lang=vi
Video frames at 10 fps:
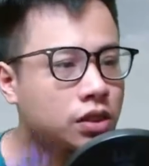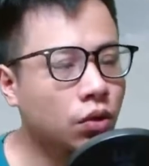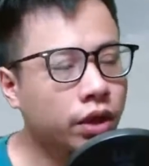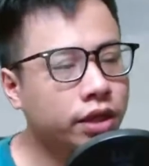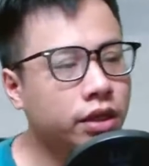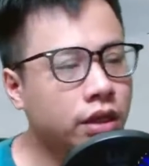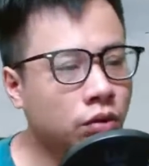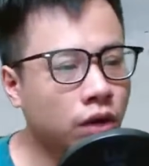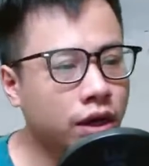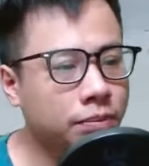Sau khi thực
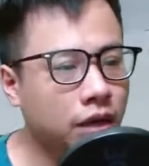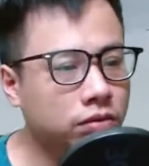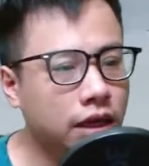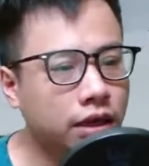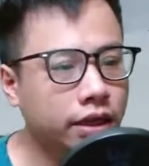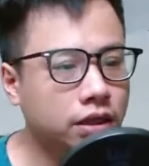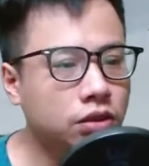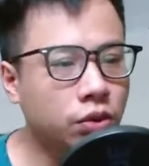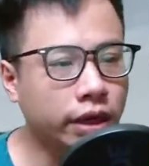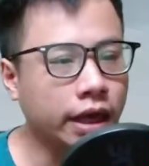lực của Lâm Động tăng lên
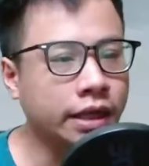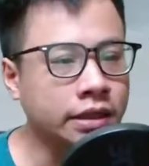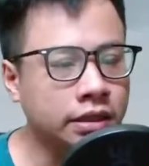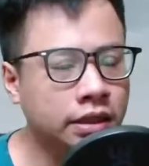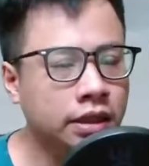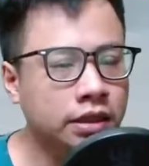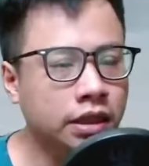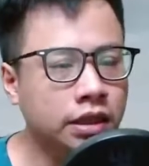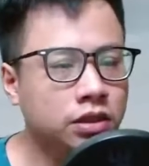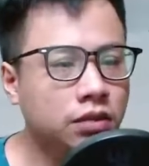từ huyền cảnh,
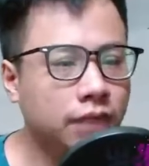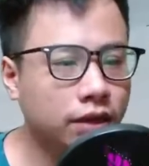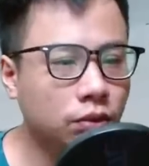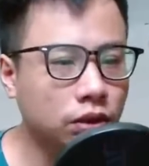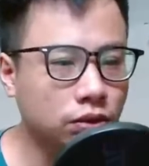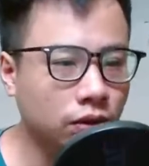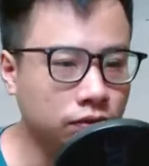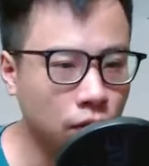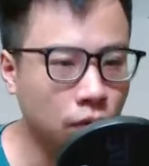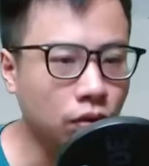thì sức mạnh của
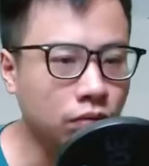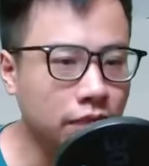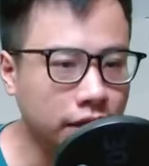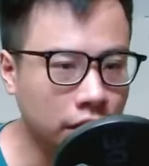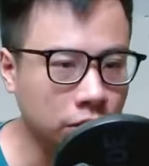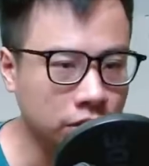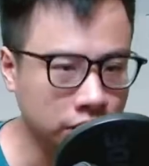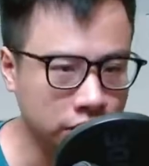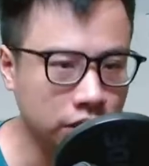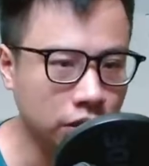tổ phù cũng bắt đầu
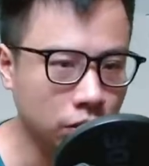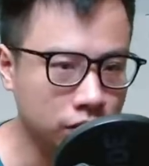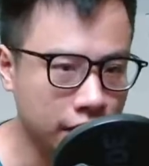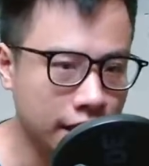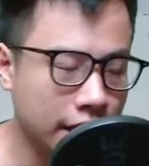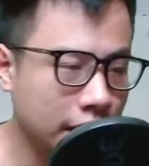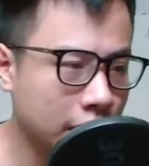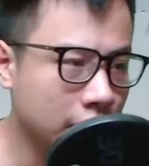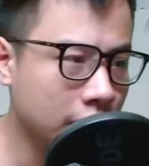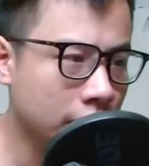thực sự lộ ra.
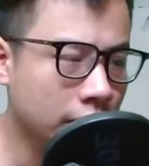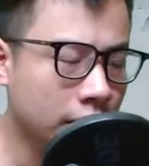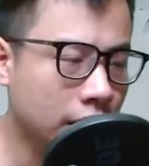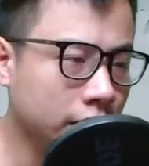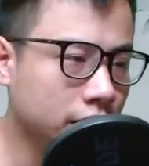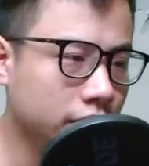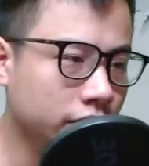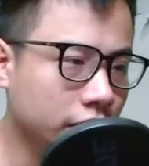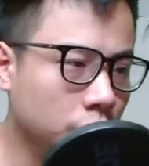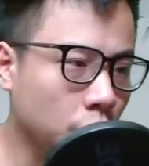Hơn
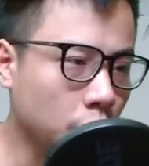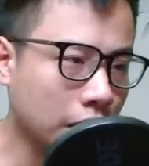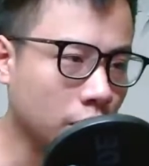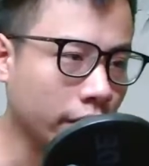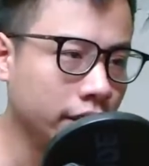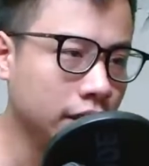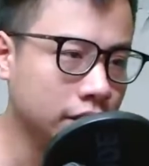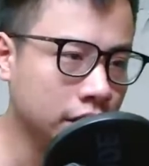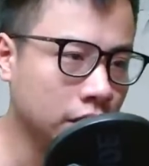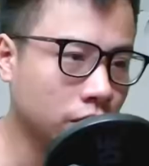nữa với thủ đoạn quán
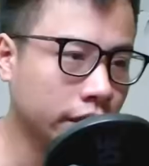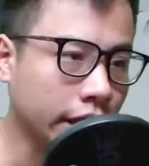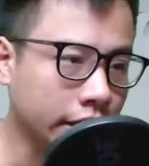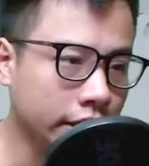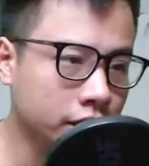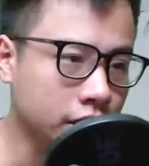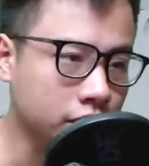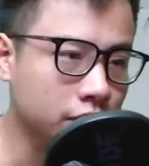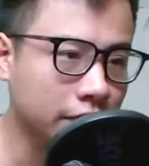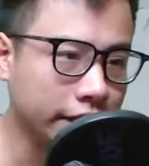hiện giờ có thể thi
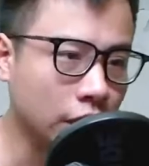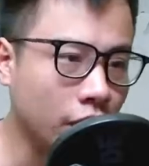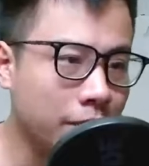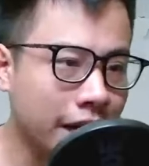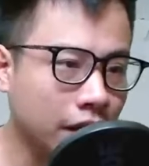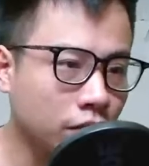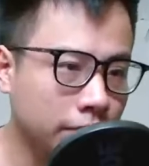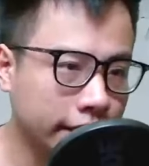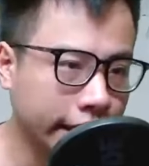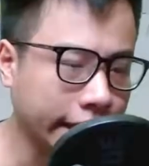triển sức mạnh đó mà
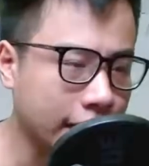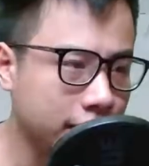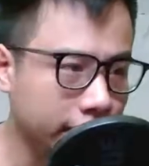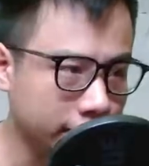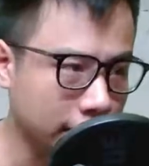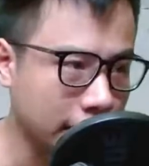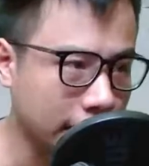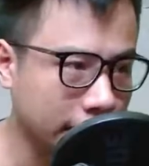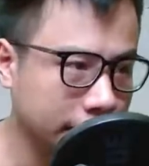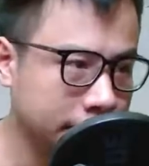không bị kẻ khác nhận
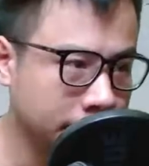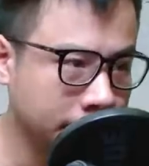ra.